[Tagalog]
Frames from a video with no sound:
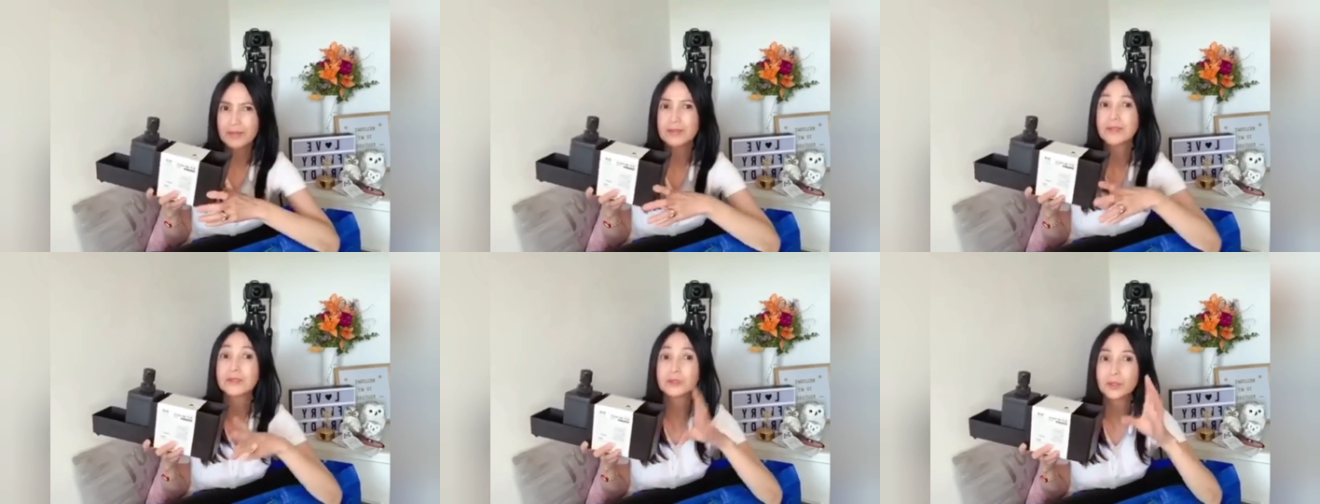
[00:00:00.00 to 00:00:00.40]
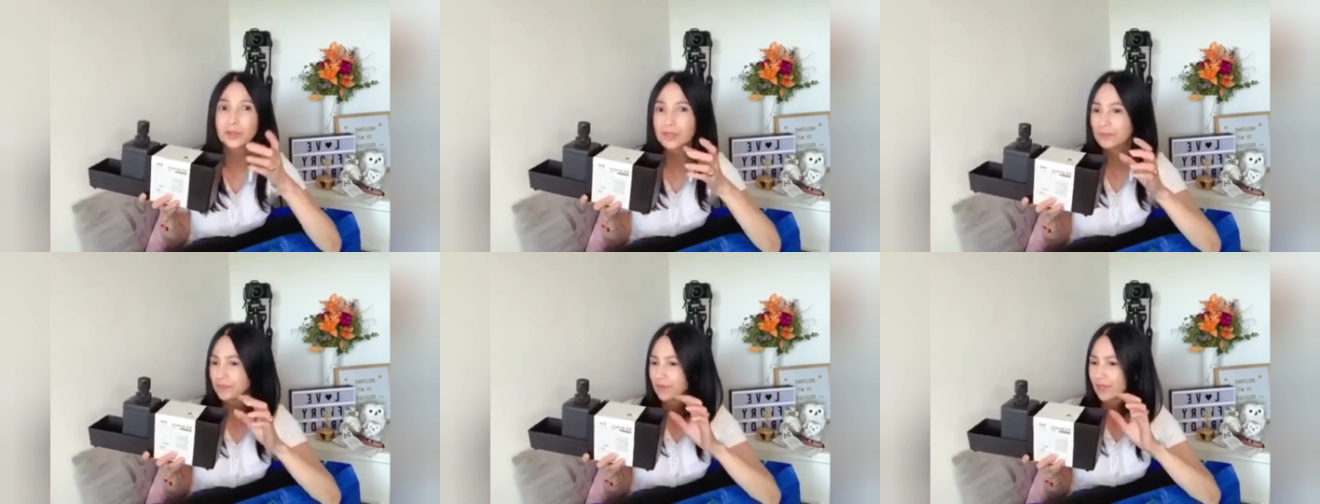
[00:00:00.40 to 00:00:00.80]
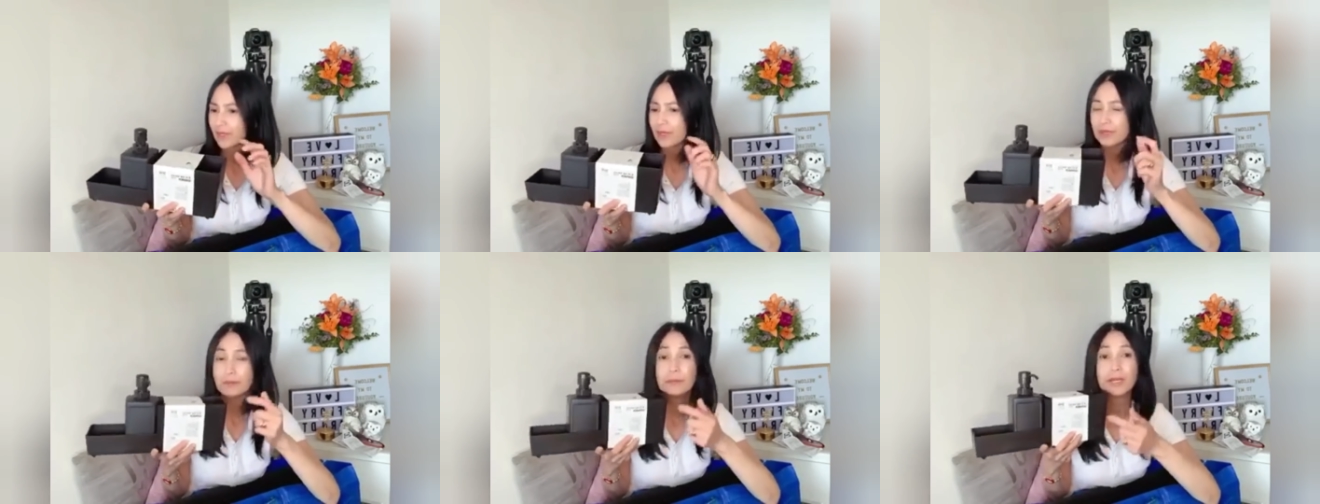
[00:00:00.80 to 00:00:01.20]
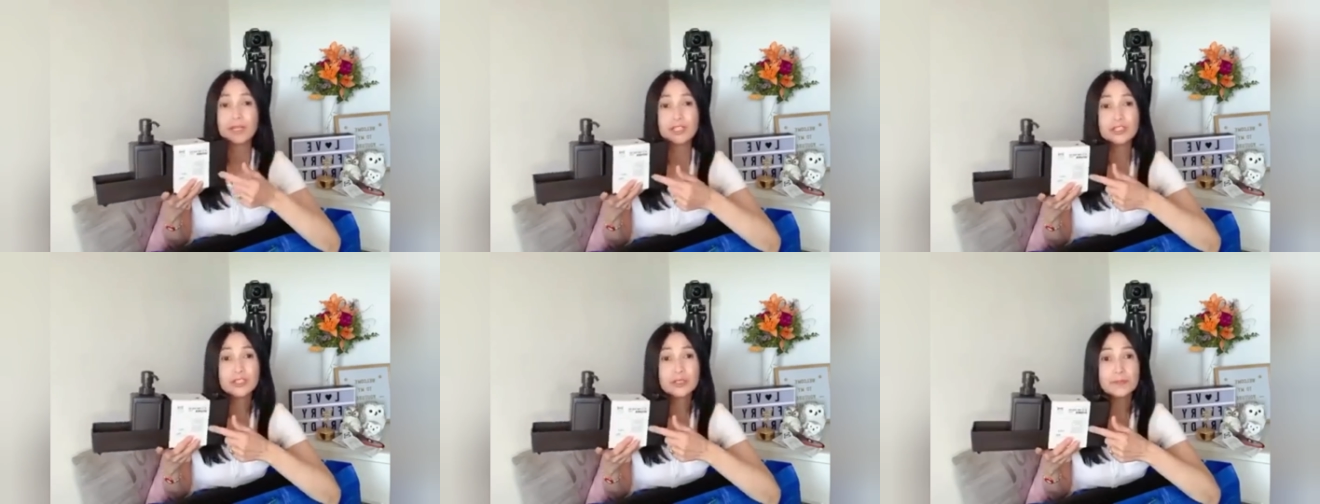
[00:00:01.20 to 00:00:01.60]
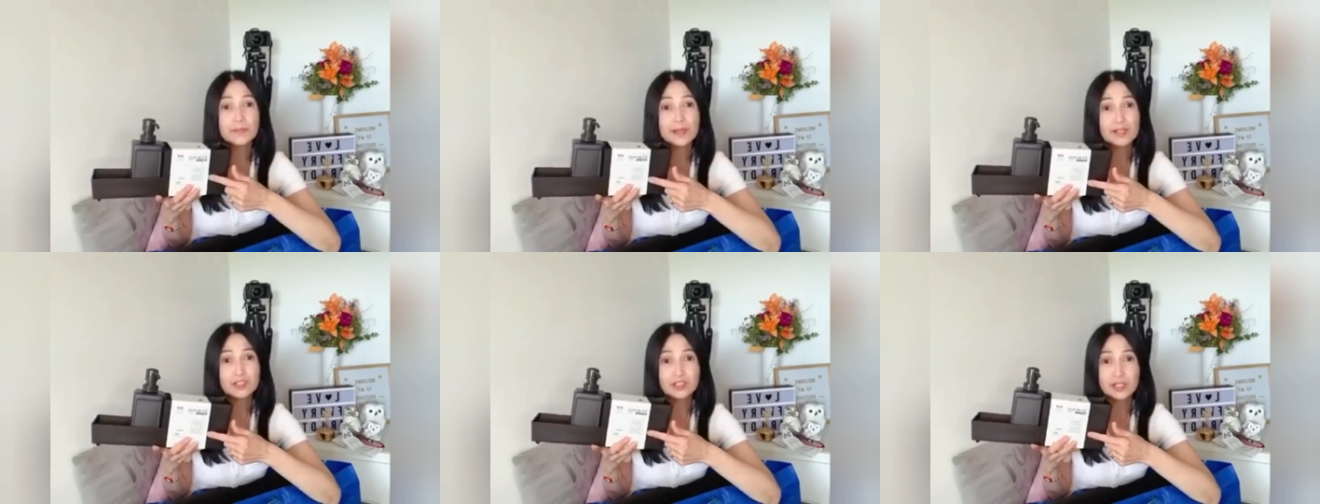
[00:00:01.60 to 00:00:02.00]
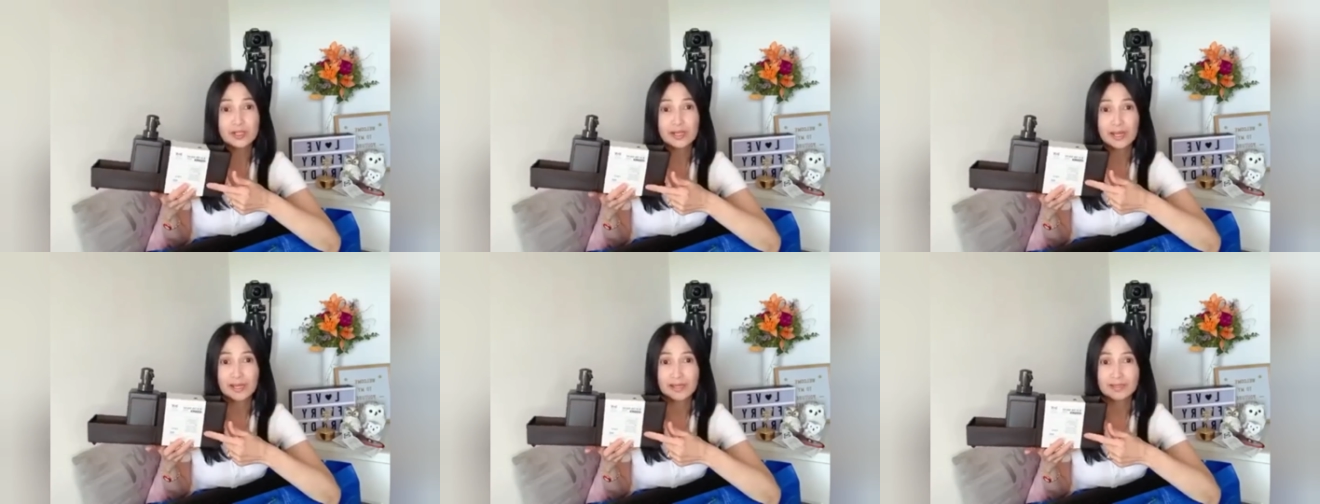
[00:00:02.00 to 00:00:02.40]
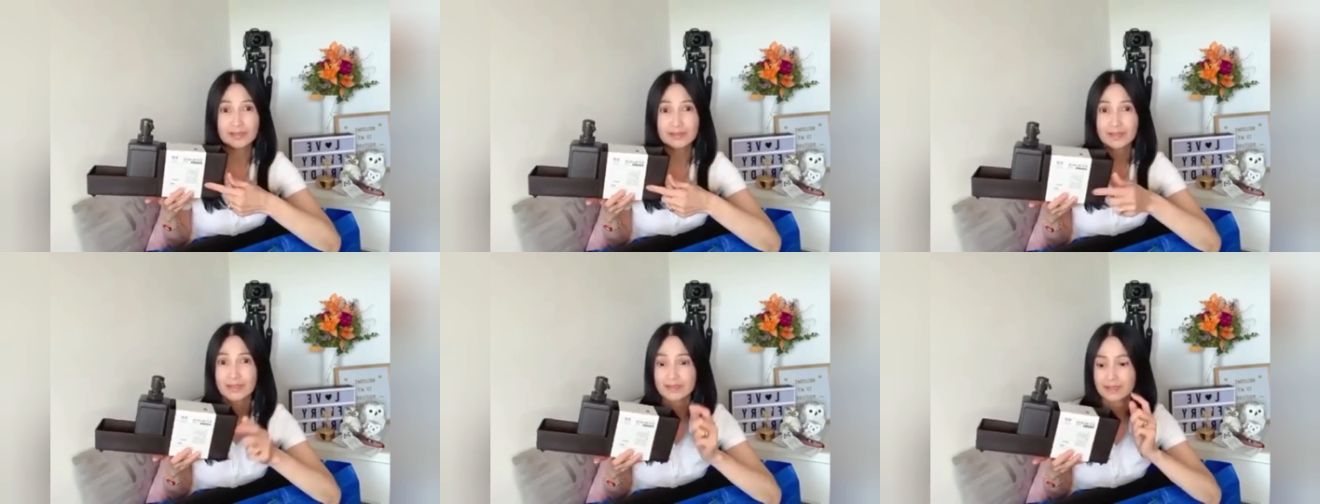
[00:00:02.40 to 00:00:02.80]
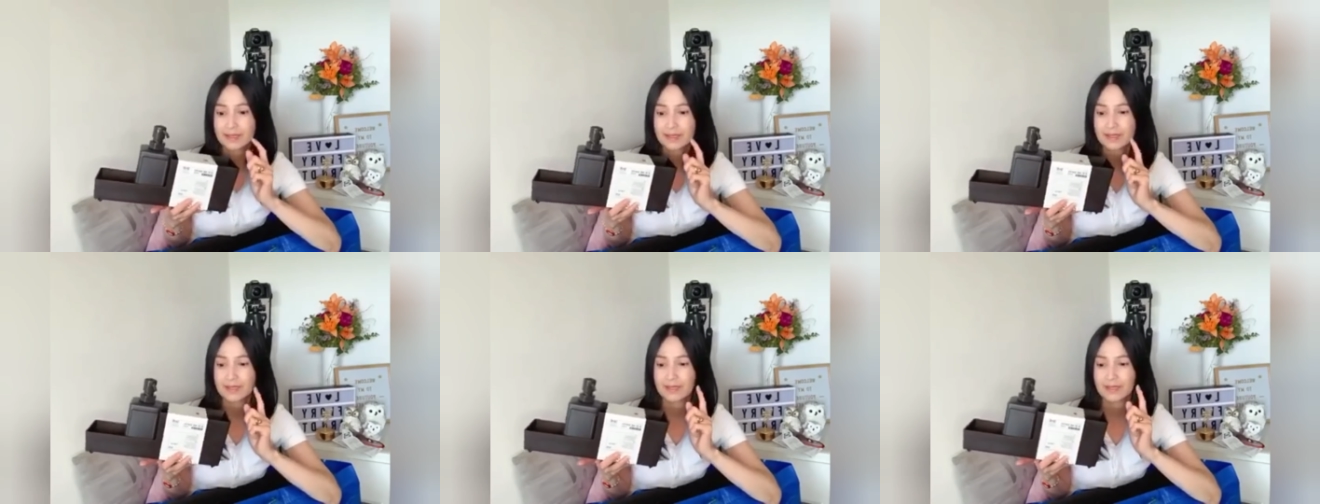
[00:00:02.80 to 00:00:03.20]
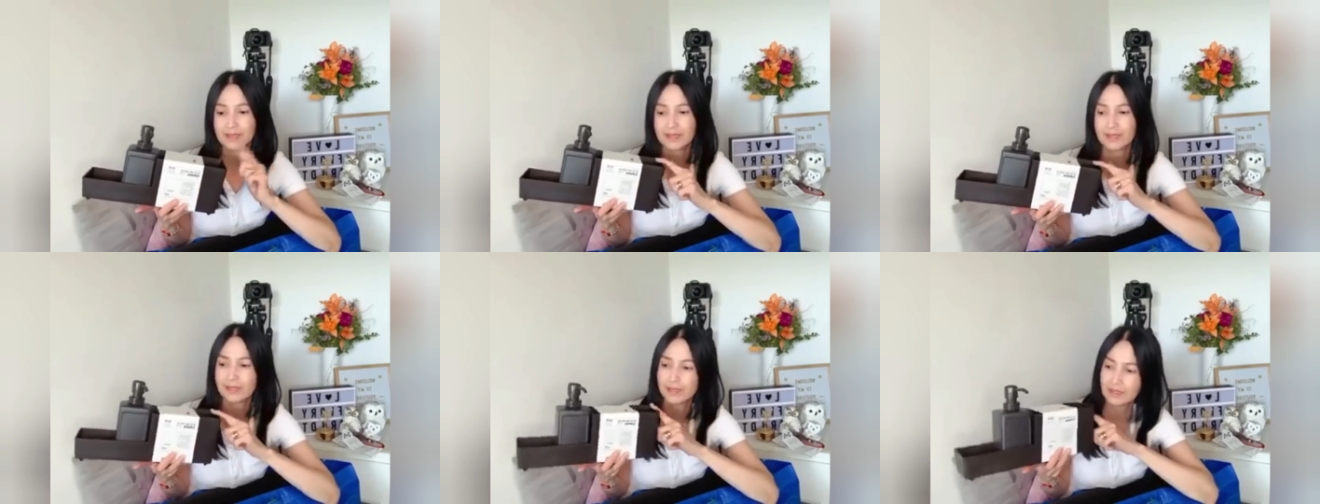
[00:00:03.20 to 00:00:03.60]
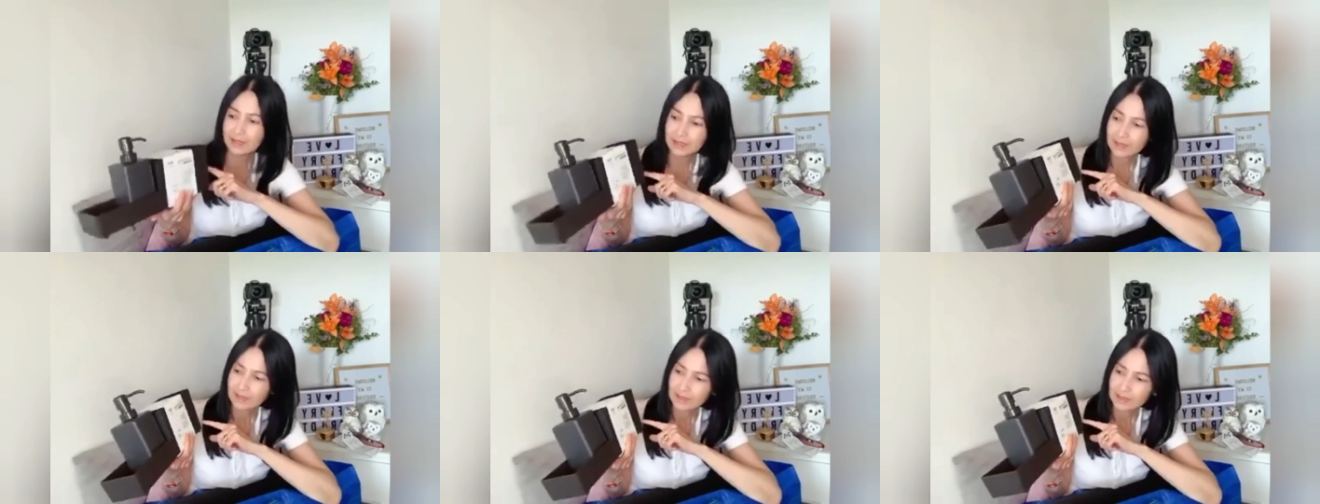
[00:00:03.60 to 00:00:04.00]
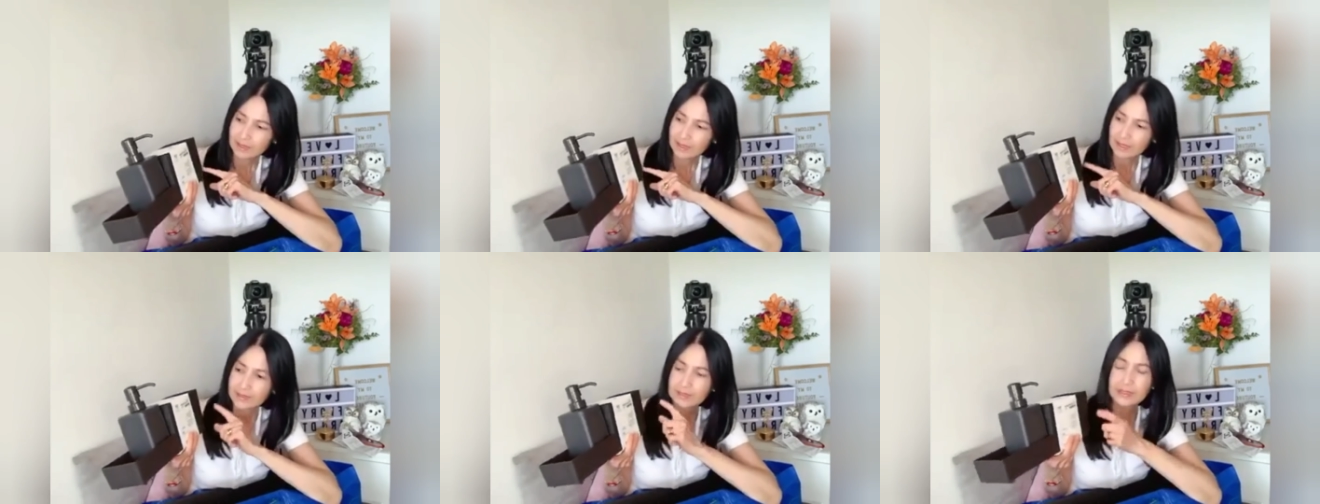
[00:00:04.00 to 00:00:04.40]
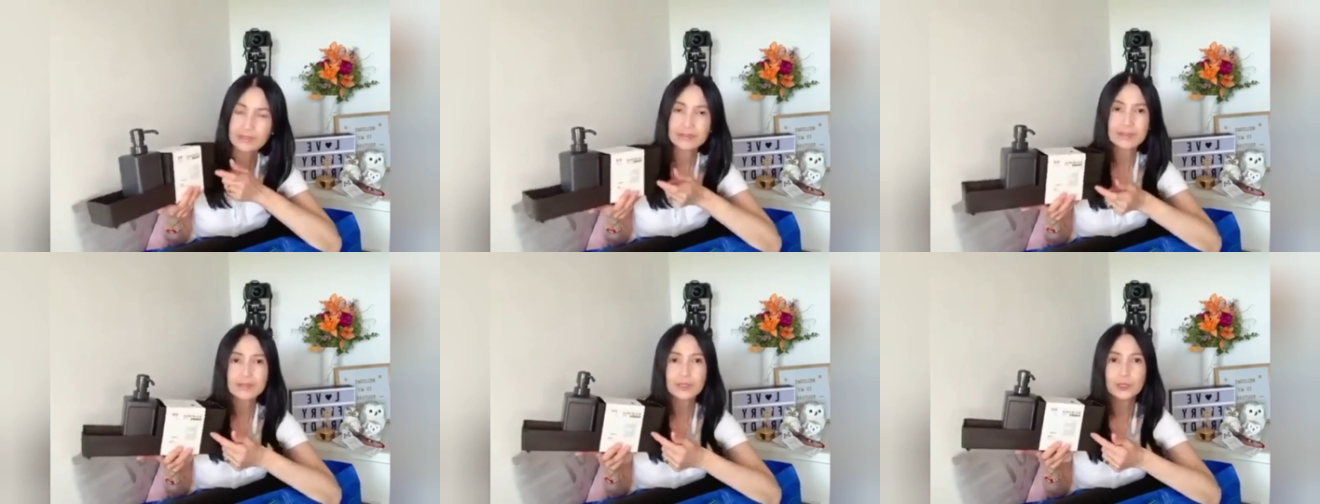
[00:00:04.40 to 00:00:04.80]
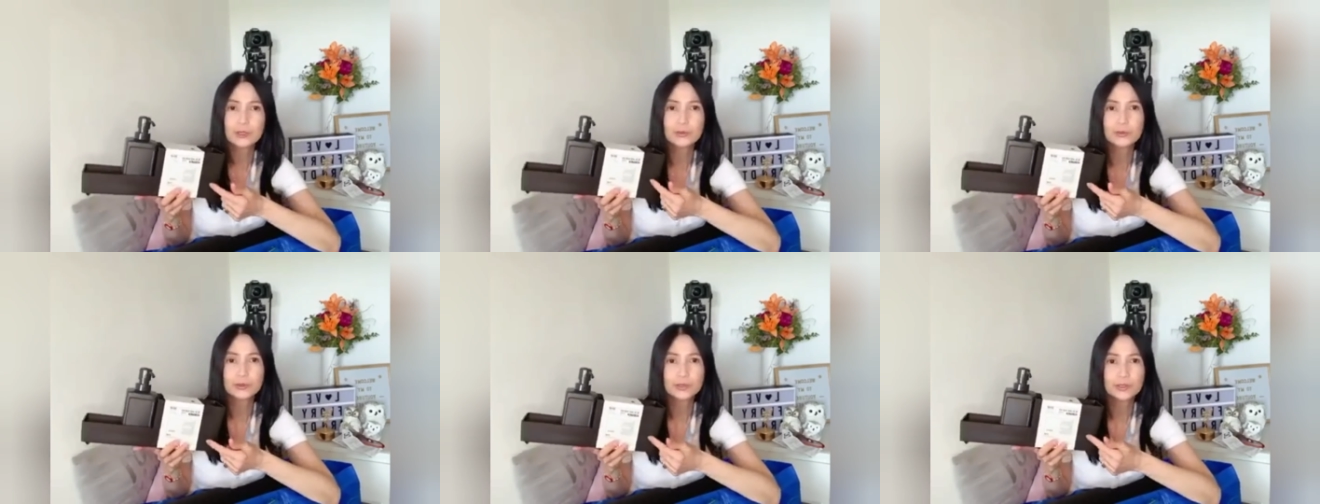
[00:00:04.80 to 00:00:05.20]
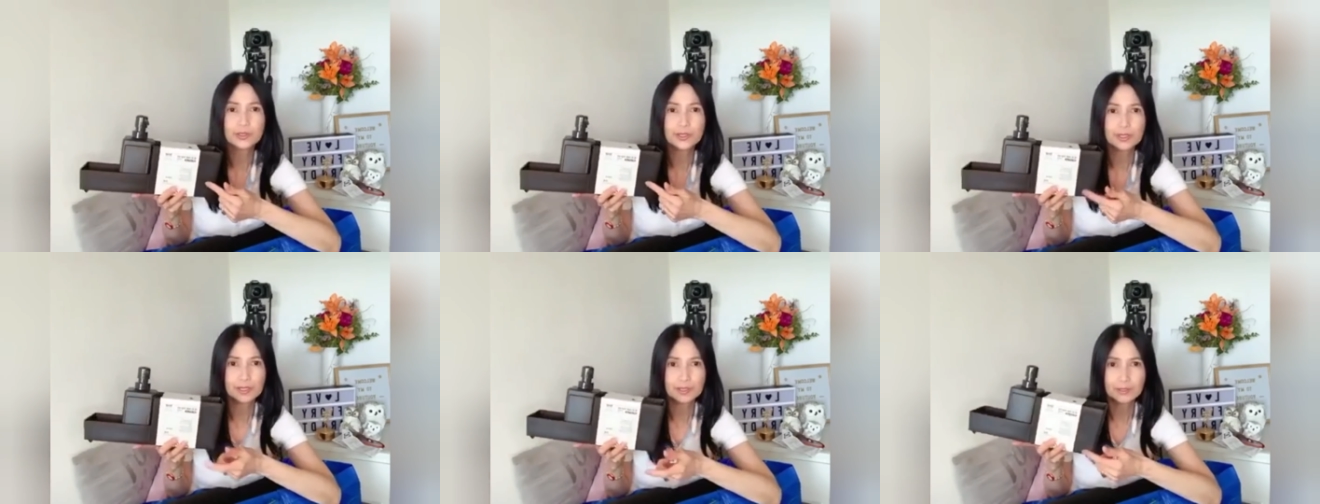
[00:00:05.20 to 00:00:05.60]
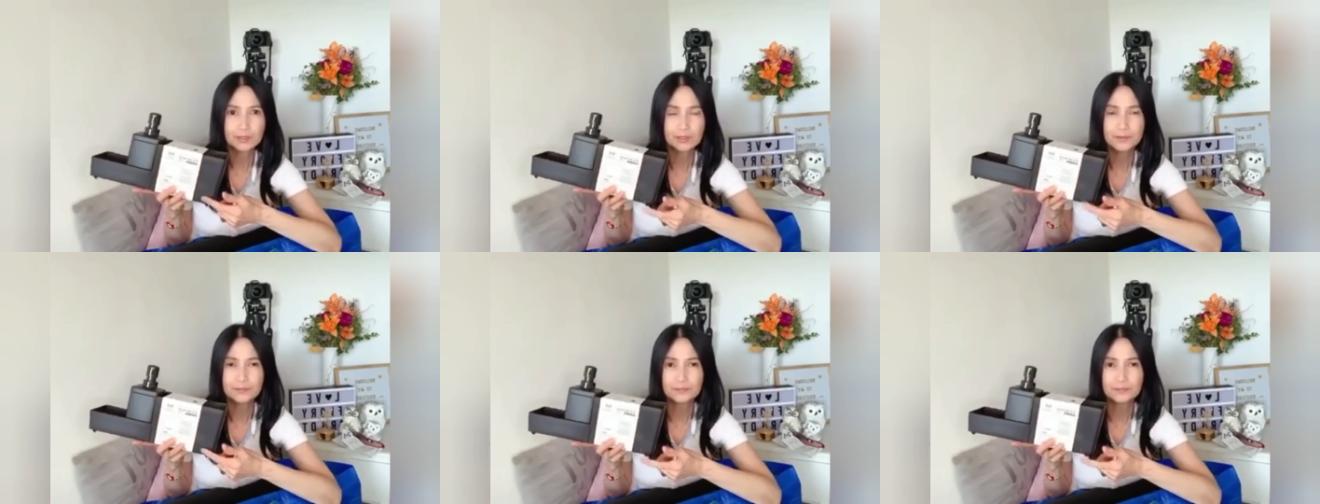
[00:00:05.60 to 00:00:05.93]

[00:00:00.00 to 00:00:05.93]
Sorry. Very cheap lang siya, guys. Nasa, I think, 3 euro. Ito.